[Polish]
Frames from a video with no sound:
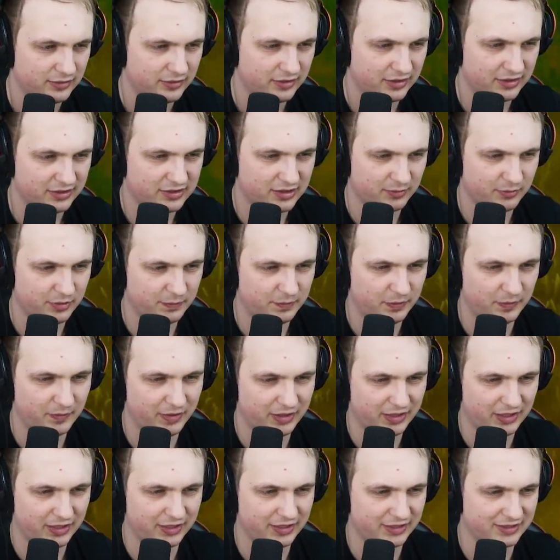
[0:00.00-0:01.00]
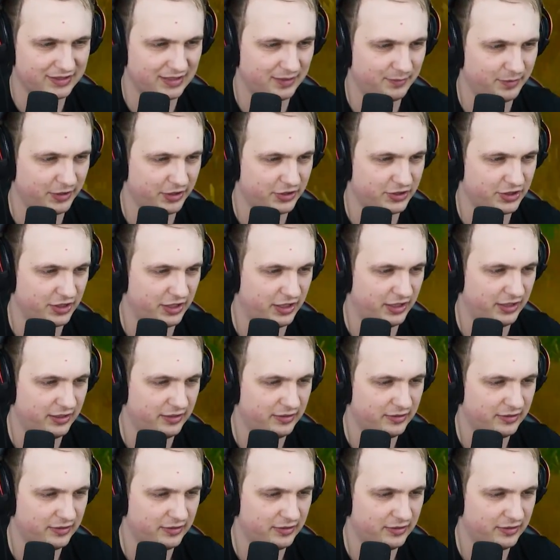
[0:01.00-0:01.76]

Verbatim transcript: Ten co mi pomaga niech zabierze.